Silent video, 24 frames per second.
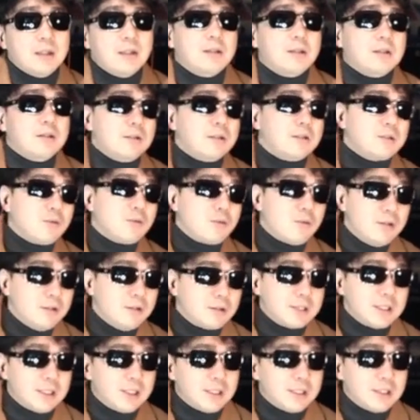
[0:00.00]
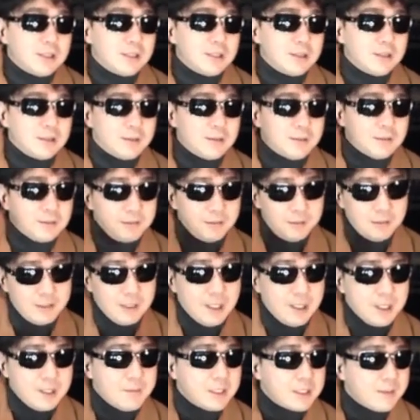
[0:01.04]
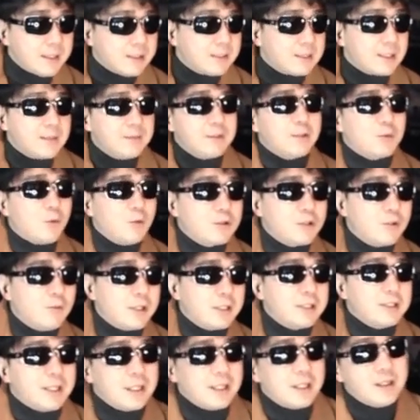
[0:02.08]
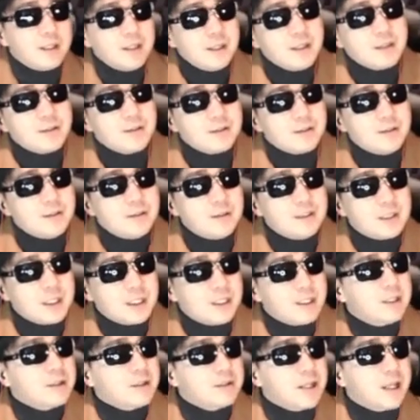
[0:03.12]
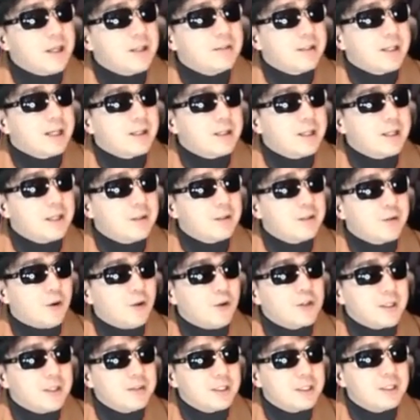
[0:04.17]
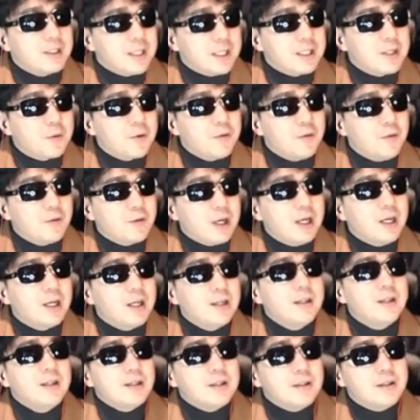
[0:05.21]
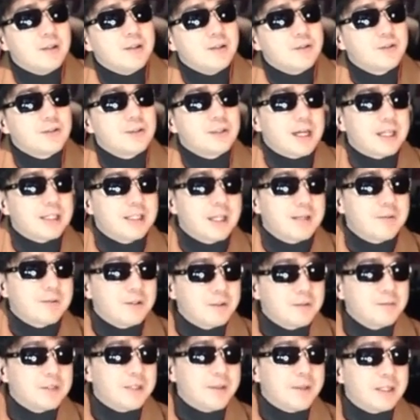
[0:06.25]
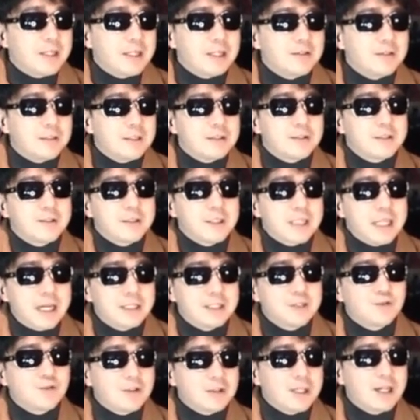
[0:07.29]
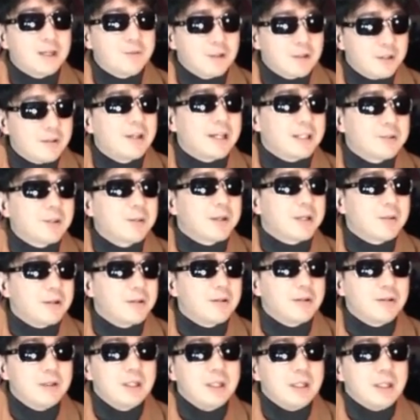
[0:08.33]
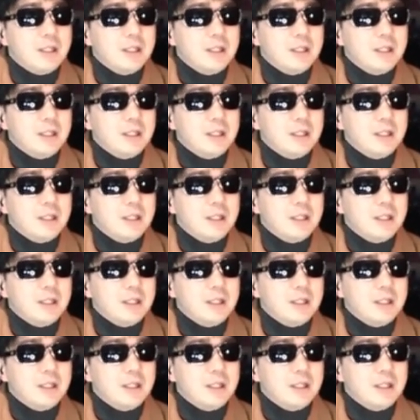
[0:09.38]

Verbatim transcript: 어떤 권력자의 입맛에 맞는 사람들이 공천을 원했는데 그거를 이제 대응을 거절한 이제 당대표가 뛰쳐나갔다 뭐 이런 이제 맥락인 거지. 그래서 이제 다 같이 죽었다 뭐 이거야, 아쉽게 말하면.